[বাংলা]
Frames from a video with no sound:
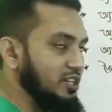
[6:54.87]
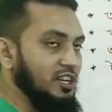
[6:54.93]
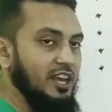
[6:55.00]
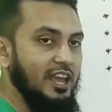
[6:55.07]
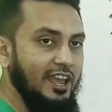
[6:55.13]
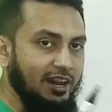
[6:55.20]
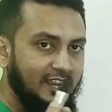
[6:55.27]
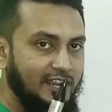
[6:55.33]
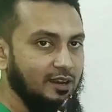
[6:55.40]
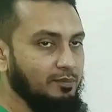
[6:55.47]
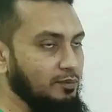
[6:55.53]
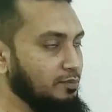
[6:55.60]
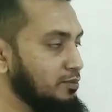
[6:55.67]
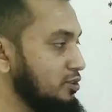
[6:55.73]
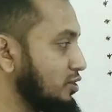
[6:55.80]
সেটা এক
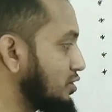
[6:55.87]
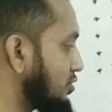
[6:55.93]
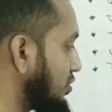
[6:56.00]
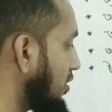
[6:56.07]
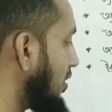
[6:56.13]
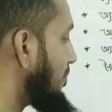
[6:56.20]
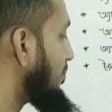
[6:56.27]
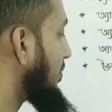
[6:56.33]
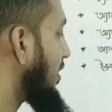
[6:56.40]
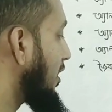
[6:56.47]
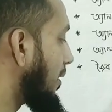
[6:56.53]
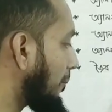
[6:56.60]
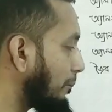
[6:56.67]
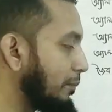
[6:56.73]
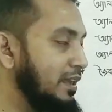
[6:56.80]
কার্বন বিশিষ্ট
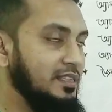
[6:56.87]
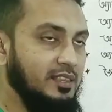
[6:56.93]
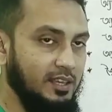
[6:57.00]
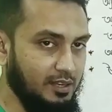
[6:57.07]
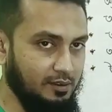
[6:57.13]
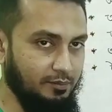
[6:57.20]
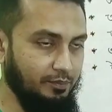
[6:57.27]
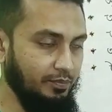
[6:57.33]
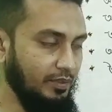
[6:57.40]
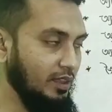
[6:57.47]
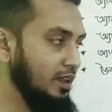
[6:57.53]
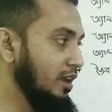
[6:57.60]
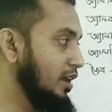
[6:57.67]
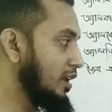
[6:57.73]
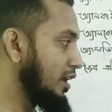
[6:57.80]
মিথেন
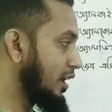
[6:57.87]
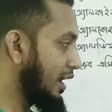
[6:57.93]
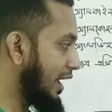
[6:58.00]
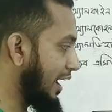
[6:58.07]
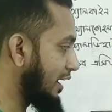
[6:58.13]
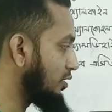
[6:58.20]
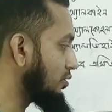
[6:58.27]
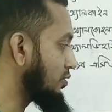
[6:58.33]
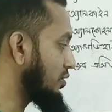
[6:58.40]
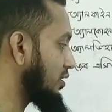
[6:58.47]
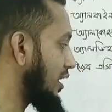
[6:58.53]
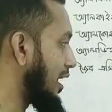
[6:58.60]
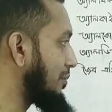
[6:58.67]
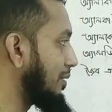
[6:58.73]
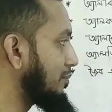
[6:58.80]
এখন
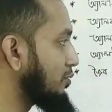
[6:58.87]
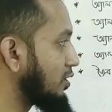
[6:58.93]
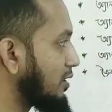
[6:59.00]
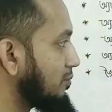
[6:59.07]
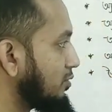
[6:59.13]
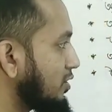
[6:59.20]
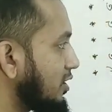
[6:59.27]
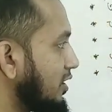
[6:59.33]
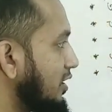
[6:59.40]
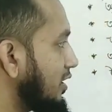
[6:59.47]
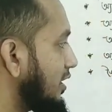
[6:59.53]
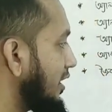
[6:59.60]
আমরা মোটামুটি